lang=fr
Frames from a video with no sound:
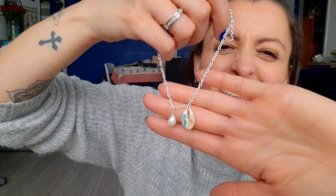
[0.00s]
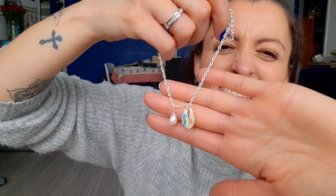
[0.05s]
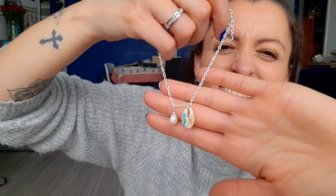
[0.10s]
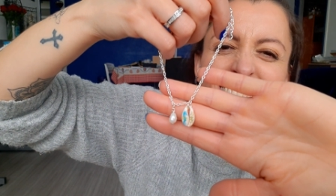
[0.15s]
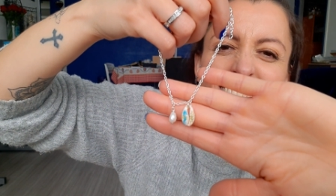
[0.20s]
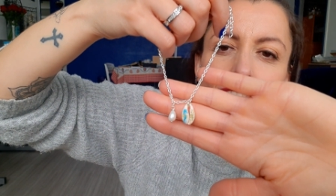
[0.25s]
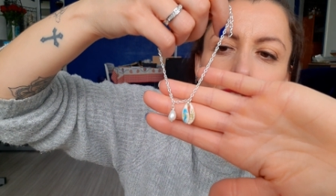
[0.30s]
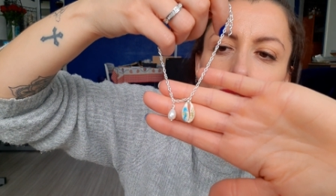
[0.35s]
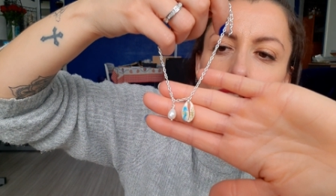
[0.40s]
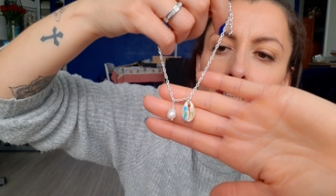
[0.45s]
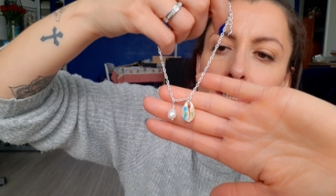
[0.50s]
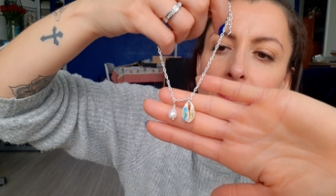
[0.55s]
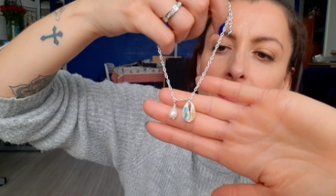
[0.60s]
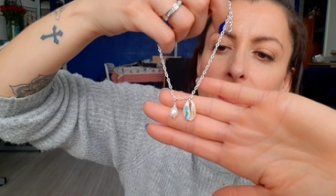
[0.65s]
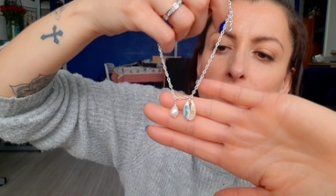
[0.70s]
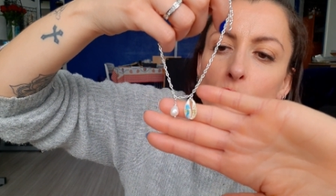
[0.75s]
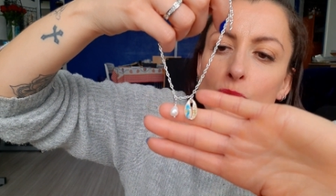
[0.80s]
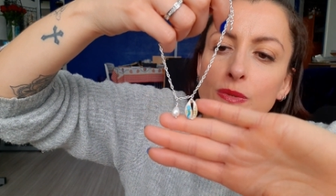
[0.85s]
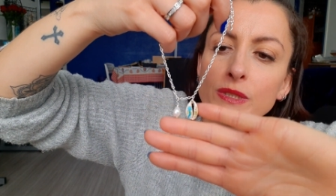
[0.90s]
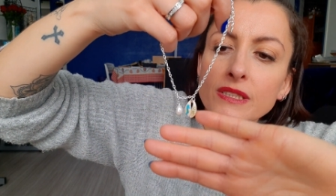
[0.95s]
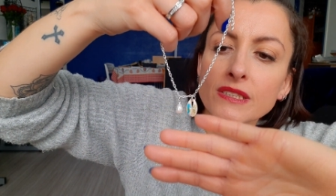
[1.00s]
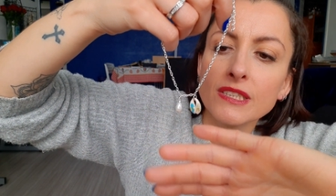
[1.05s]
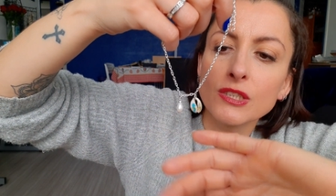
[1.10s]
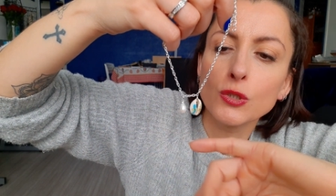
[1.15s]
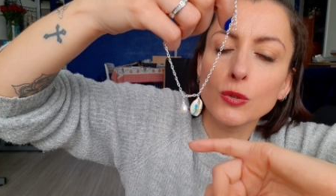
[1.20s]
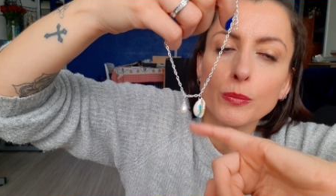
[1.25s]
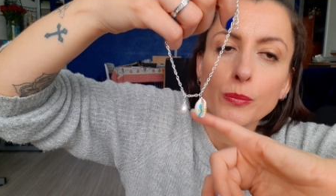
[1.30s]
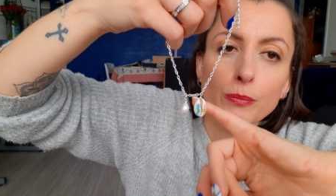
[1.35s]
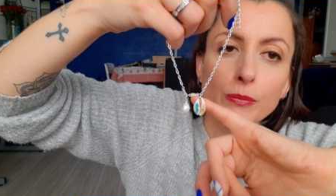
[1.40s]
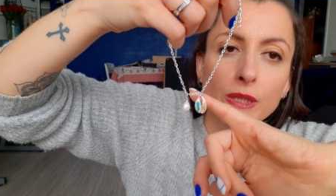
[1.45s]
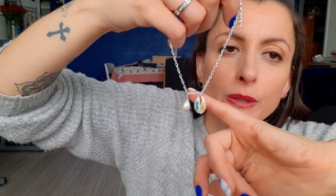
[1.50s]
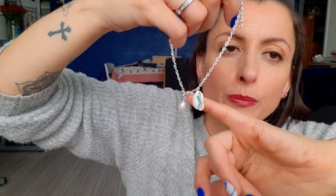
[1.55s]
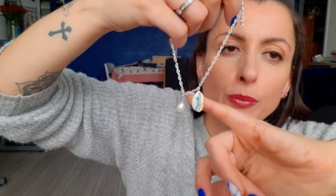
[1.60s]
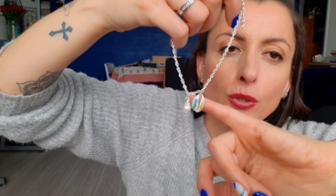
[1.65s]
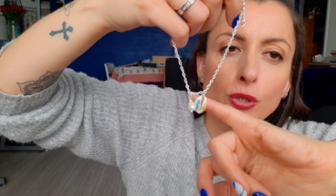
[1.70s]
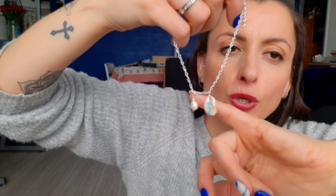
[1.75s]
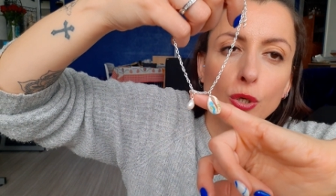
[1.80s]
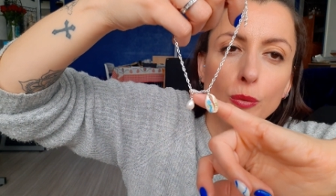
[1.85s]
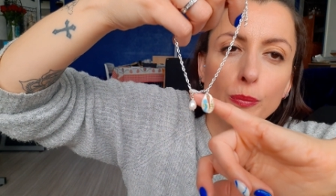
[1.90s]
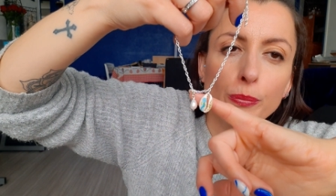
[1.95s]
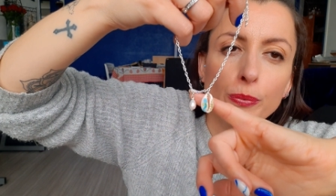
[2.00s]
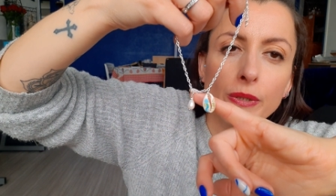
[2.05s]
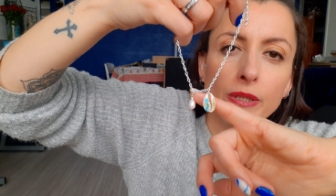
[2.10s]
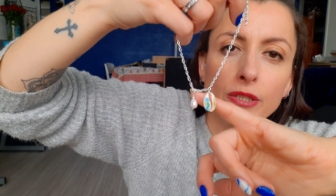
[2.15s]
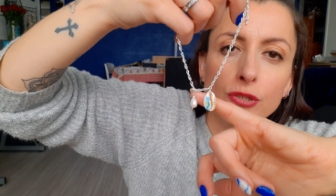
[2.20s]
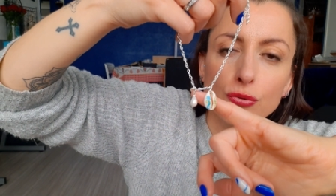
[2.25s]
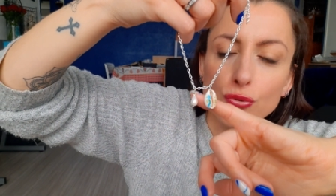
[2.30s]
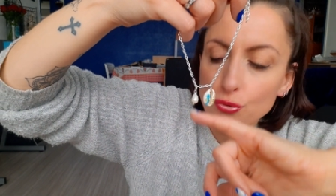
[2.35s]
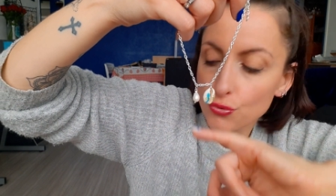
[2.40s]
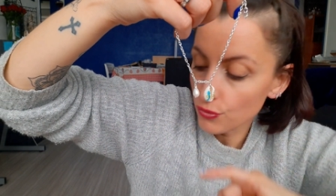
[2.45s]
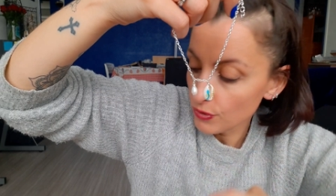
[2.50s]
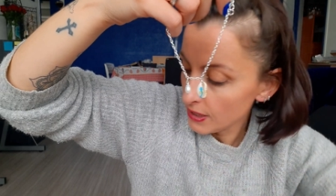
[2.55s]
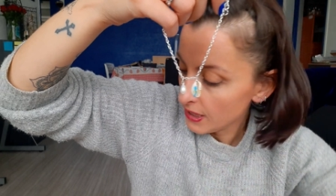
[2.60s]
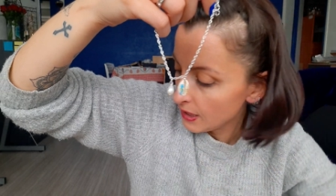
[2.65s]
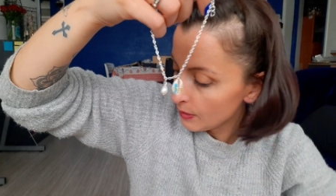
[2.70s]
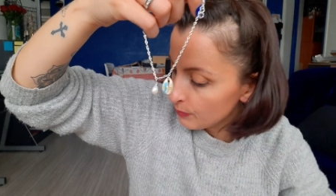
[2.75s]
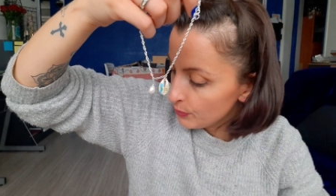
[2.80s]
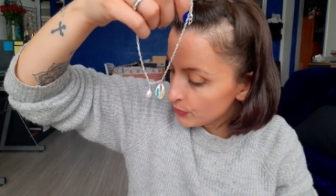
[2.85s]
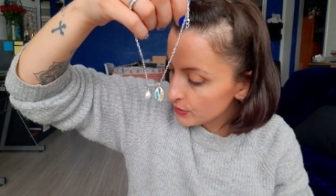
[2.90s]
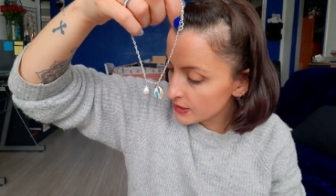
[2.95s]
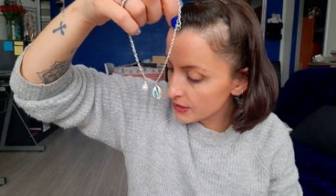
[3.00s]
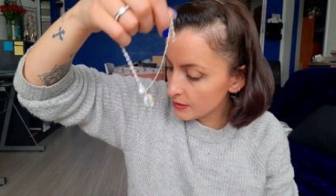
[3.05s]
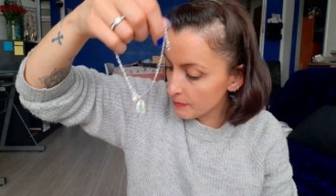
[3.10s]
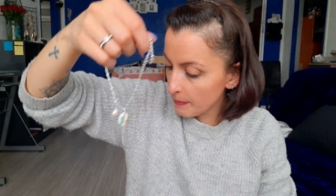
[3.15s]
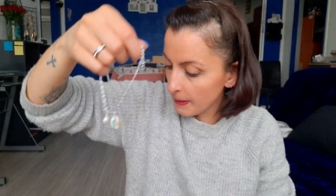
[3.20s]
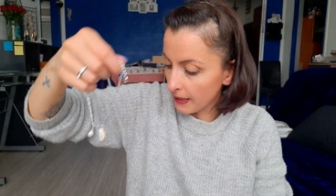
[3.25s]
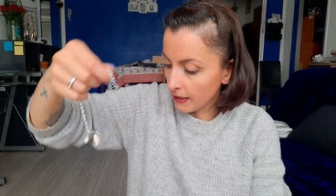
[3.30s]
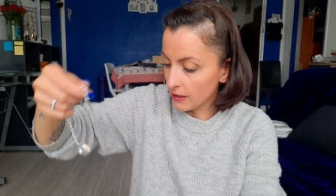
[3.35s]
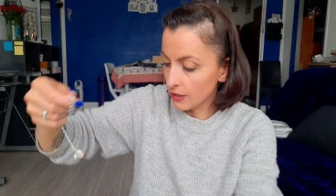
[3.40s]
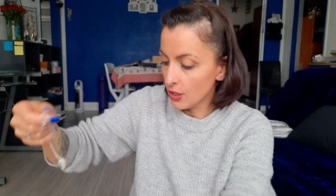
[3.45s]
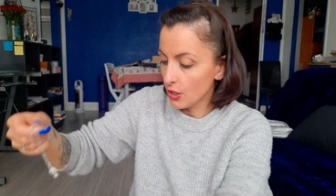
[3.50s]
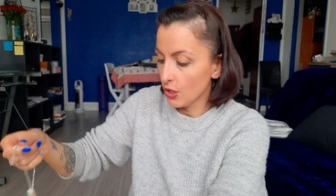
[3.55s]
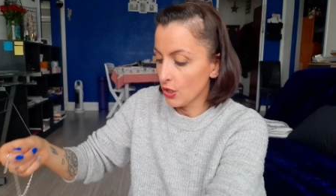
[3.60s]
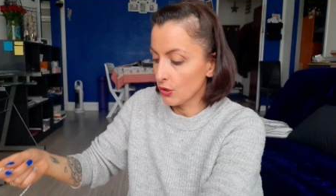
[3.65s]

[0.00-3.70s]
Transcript: décoré avec son petit hippocampe et toujours la petite perle.